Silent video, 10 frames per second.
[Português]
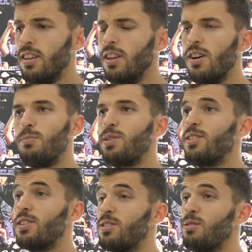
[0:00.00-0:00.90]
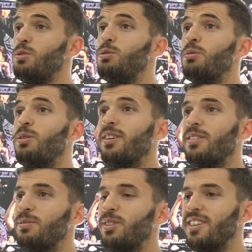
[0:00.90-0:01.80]
Ah, é uma sensação muito
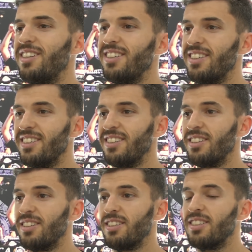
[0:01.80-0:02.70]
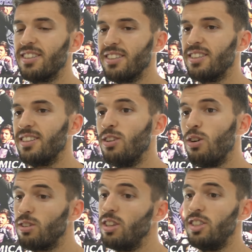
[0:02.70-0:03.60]
boa, porque eh,
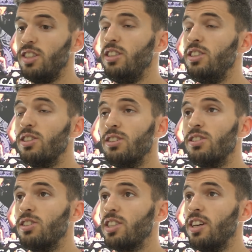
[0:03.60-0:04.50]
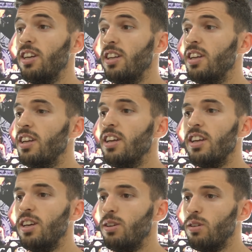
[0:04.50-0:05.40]
logo desde o início, quando eu cheguei
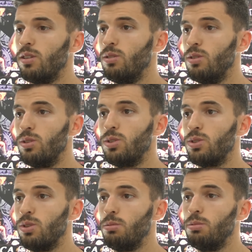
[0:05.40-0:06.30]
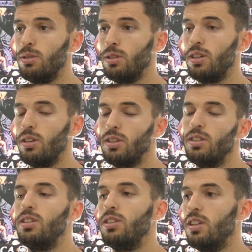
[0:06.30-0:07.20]
e quando soube eh,
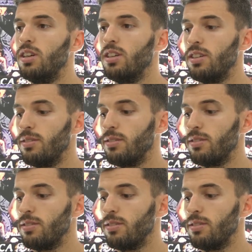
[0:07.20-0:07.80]
da,